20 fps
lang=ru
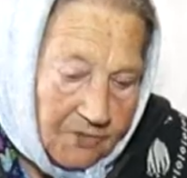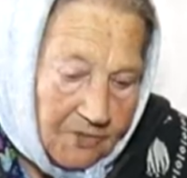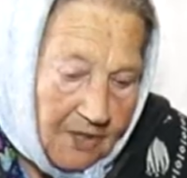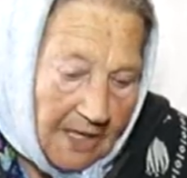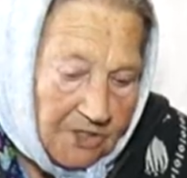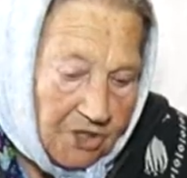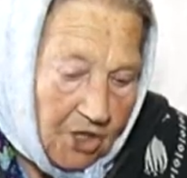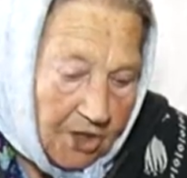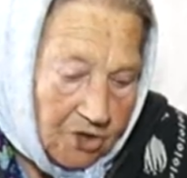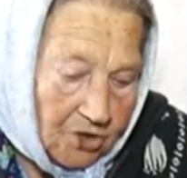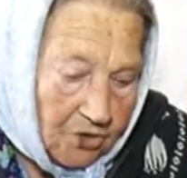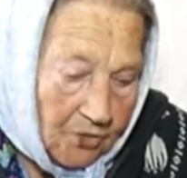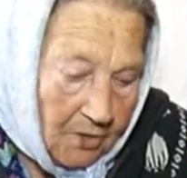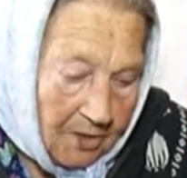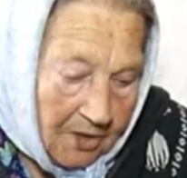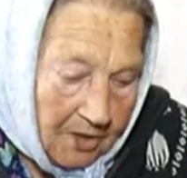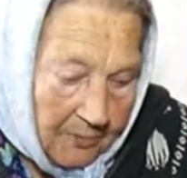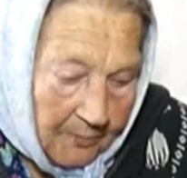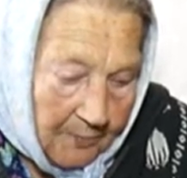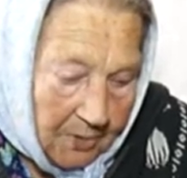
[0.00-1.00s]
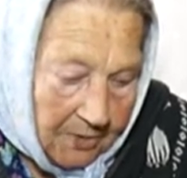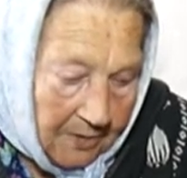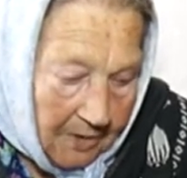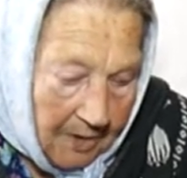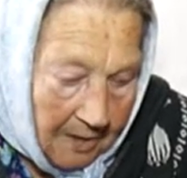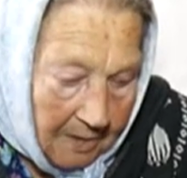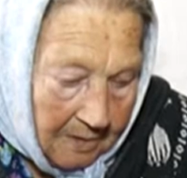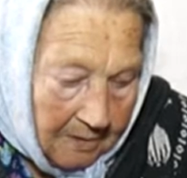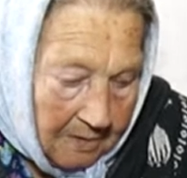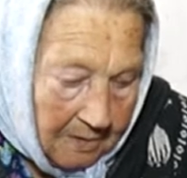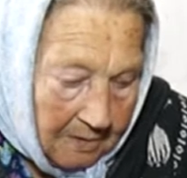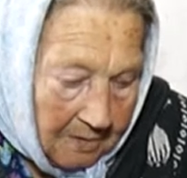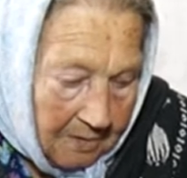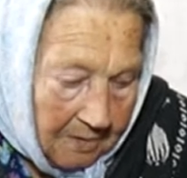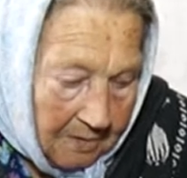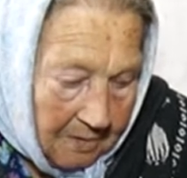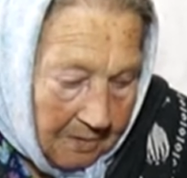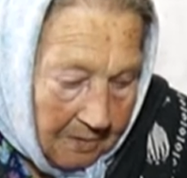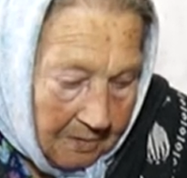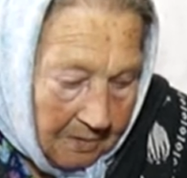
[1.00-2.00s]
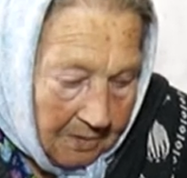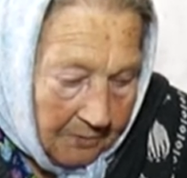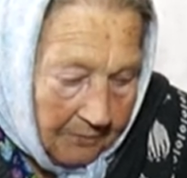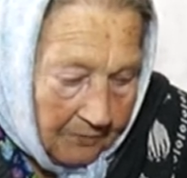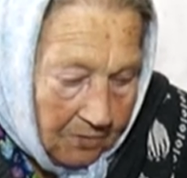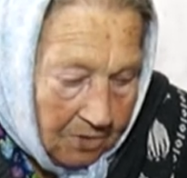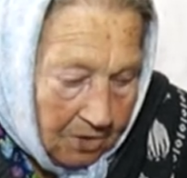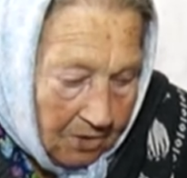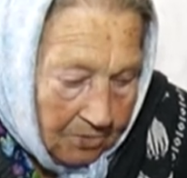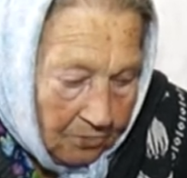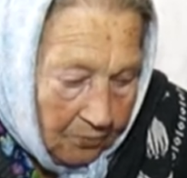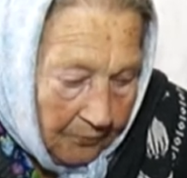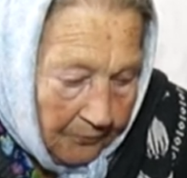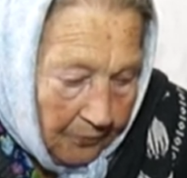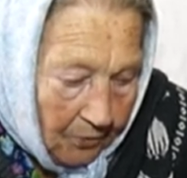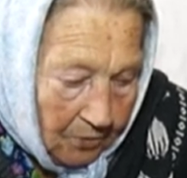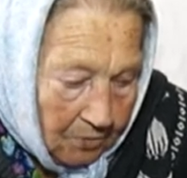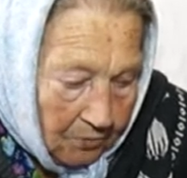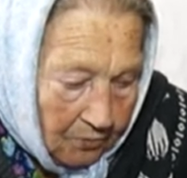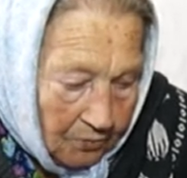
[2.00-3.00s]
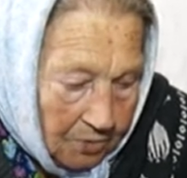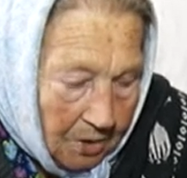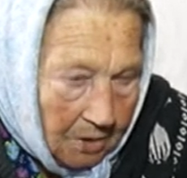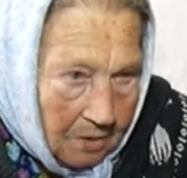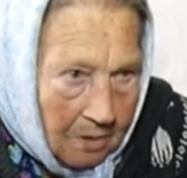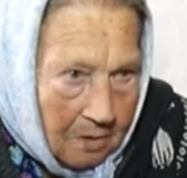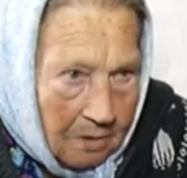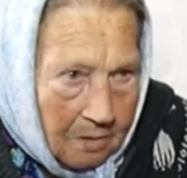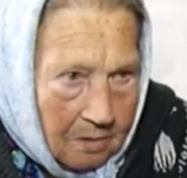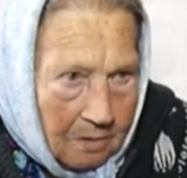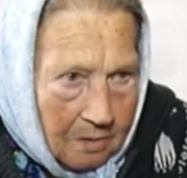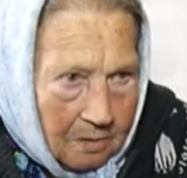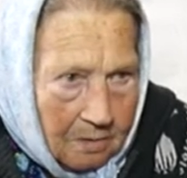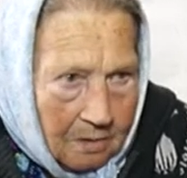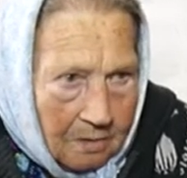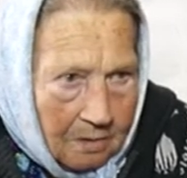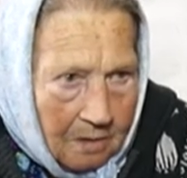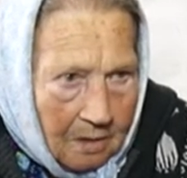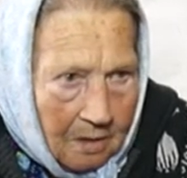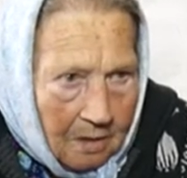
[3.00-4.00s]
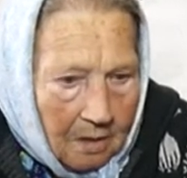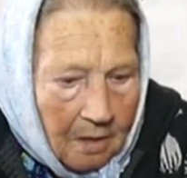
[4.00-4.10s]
подросткам в те тяжелые годы, заменившим взрослых, было нелегко